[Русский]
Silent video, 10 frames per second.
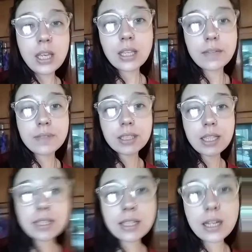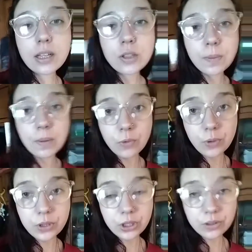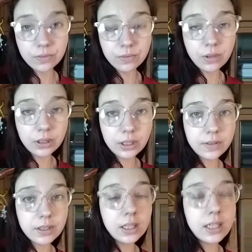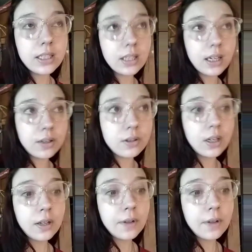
я всегда стараюсь помочь, вот, я всегда стараюсь